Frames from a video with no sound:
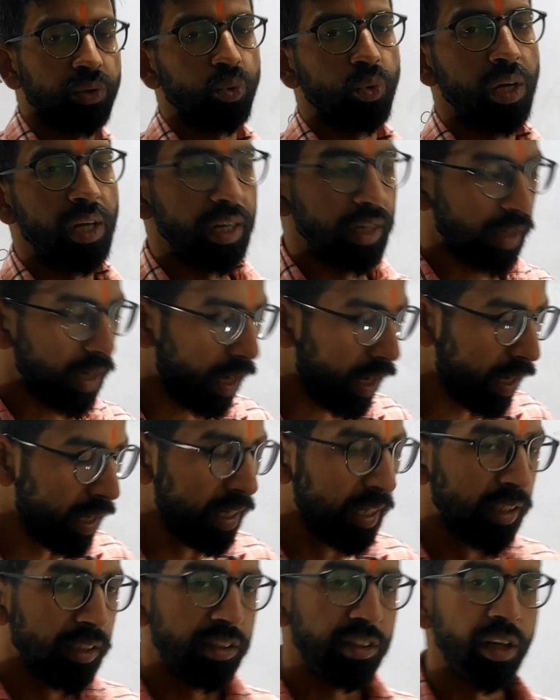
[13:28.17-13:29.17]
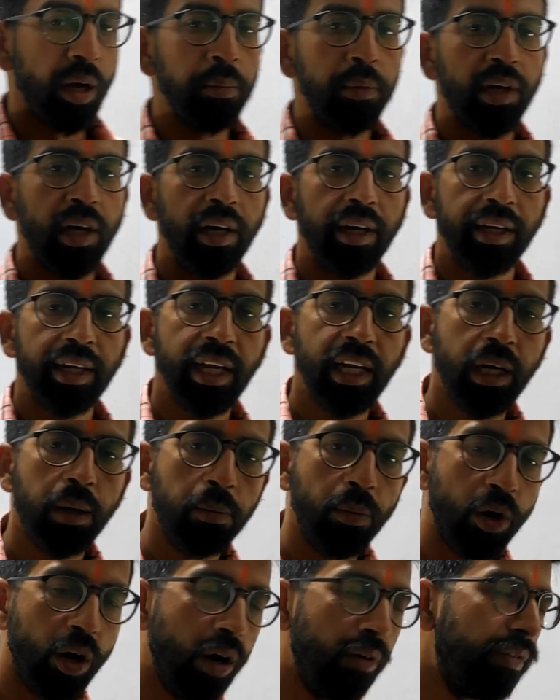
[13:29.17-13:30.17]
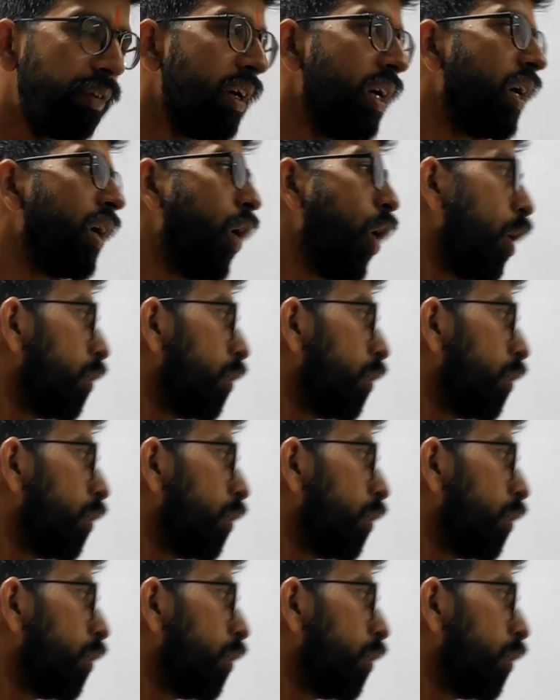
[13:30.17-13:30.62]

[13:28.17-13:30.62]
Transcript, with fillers: स्क्वायर का सम करके नंबर ऑफ